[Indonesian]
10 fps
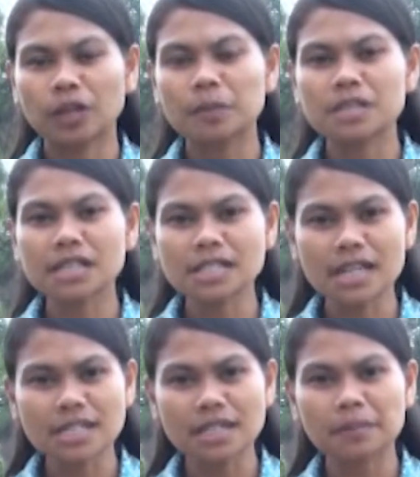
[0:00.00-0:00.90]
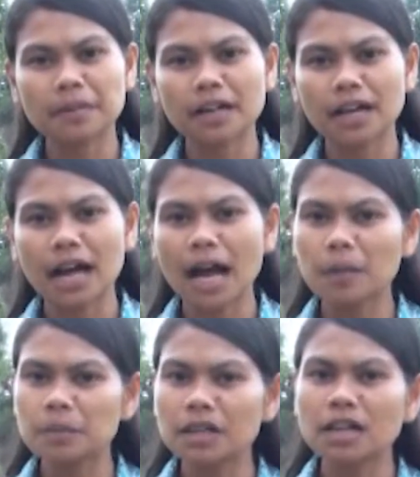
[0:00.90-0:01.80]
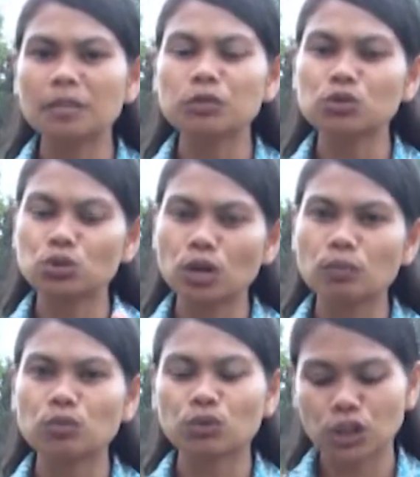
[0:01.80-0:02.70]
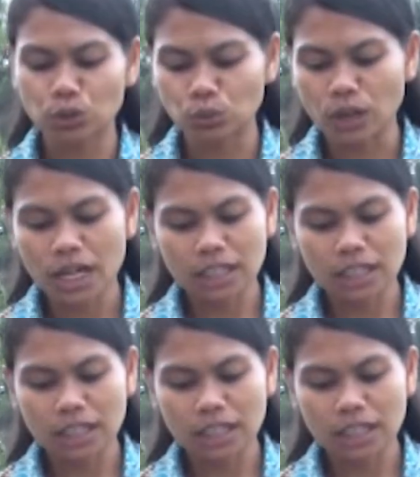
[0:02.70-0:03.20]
Ya bisa saja mereka ambil dan menjual buku itu,